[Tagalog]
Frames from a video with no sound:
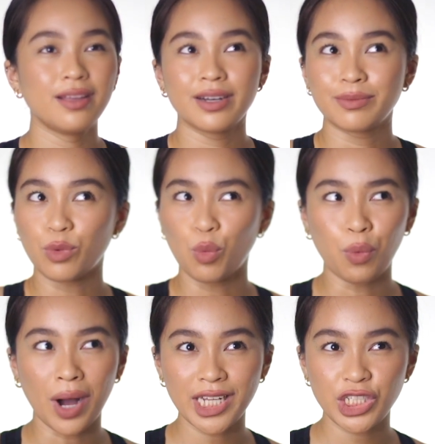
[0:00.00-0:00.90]
um,
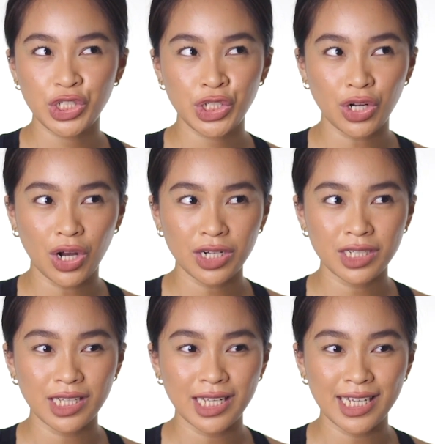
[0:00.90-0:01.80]
white
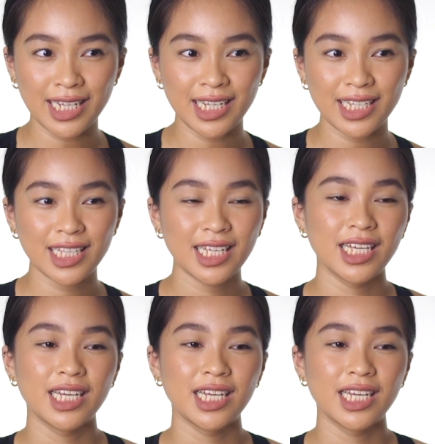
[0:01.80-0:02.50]
chocolate,